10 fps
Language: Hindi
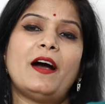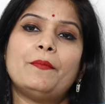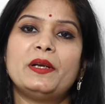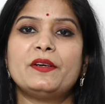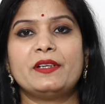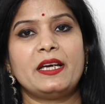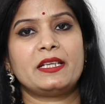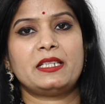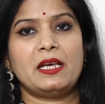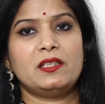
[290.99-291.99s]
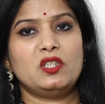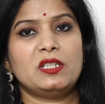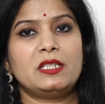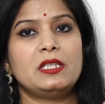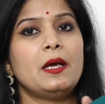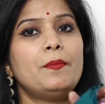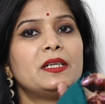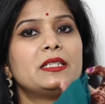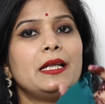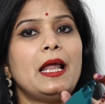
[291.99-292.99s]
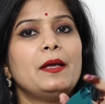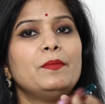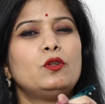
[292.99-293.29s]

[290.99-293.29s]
फैब्रिक वगैरह सारी चीज़ें अच्छी हैं बट सिलाई